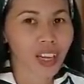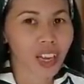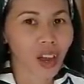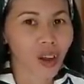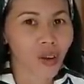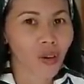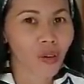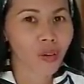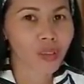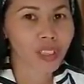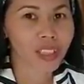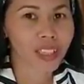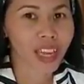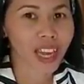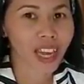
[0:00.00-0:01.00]
แล้ว
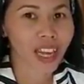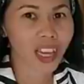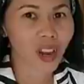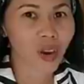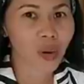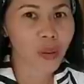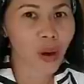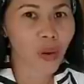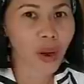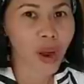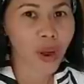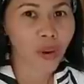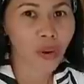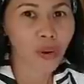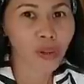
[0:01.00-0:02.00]
ทีเนี้ยเขาก็บอกว่า
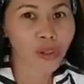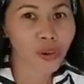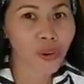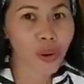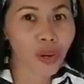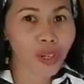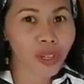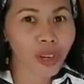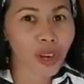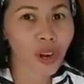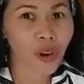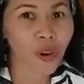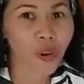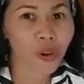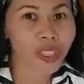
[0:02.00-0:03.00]
คุณ คุณ
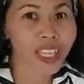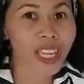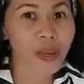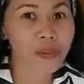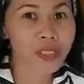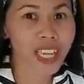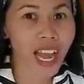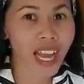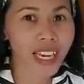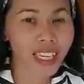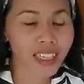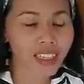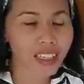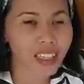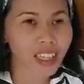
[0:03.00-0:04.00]
ลูกถีบฉัน
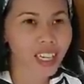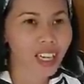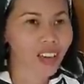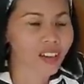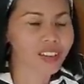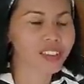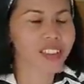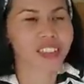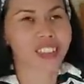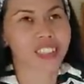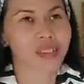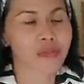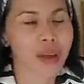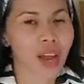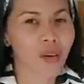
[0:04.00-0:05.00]
เราก็ตื่น
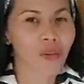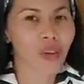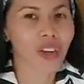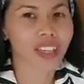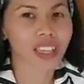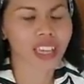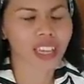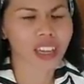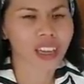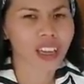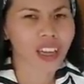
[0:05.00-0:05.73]
ขึ้นมางวงเงีย